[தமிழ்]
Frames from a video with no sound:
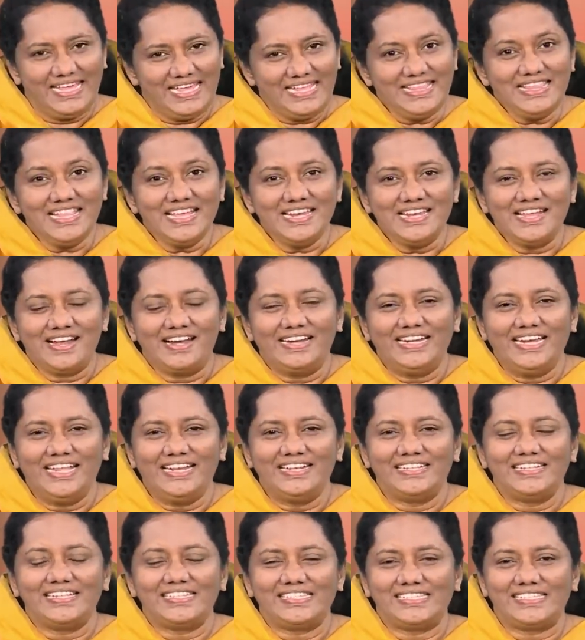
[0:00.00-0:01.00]
இந்த
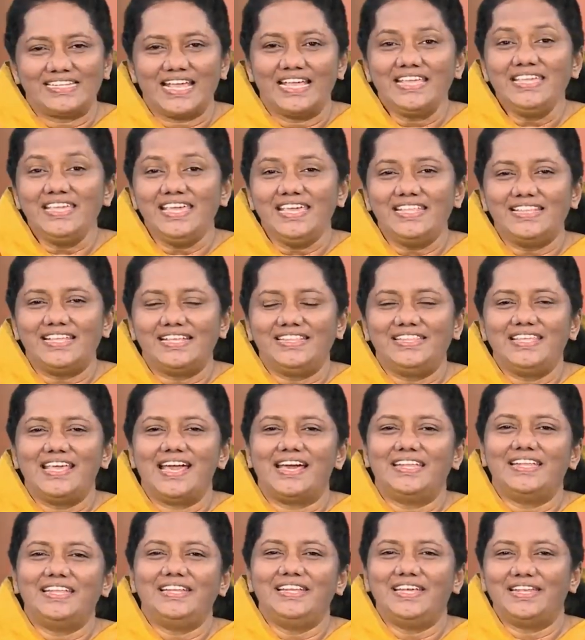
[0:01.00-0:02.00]
நாளின் சங்கீத
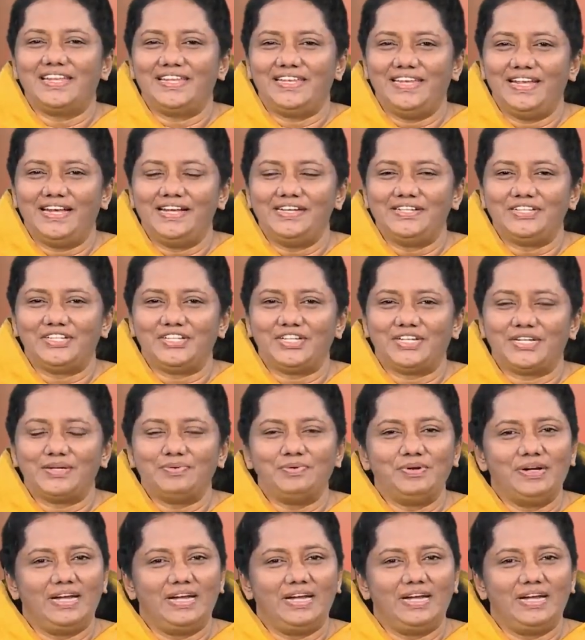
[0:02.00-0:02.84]
தியான நேர நிகழ்ச்சிக்கு